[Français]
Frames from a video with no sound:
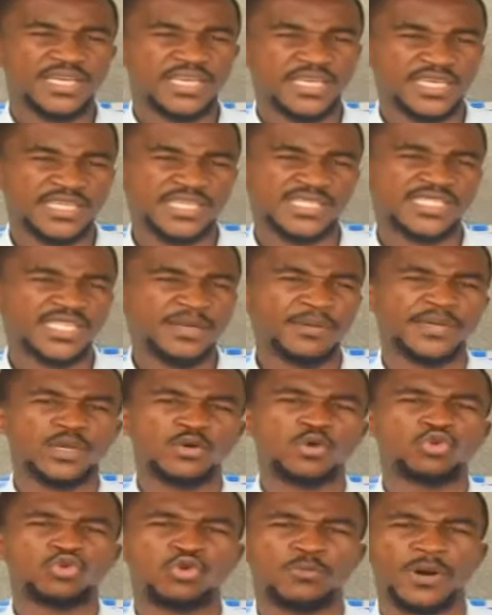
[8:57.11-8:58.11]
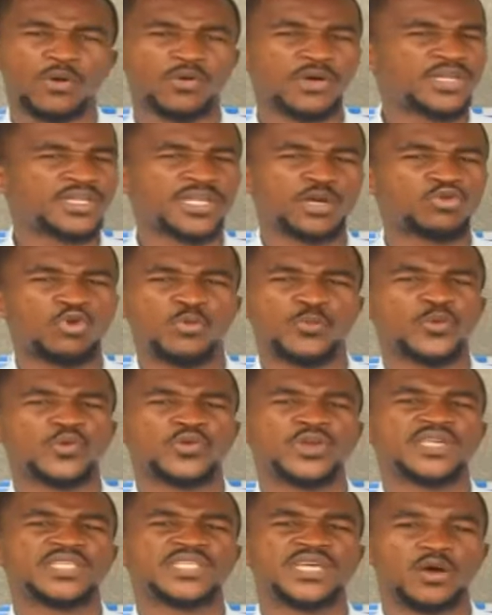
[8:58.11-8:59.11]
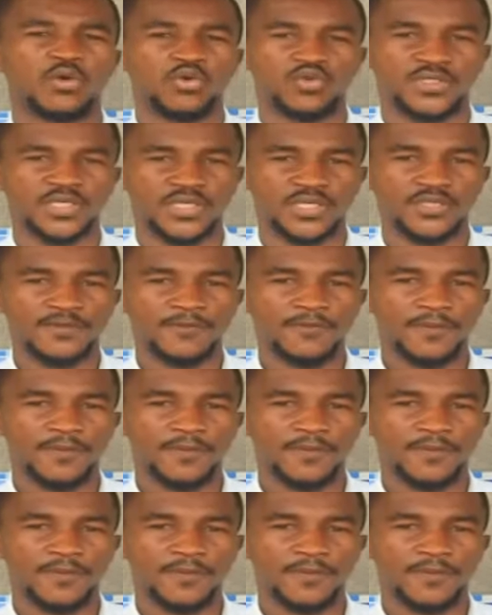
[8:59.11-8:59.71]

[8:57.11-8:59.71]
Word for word: écriture wana kokoma wana na comprenaki yango te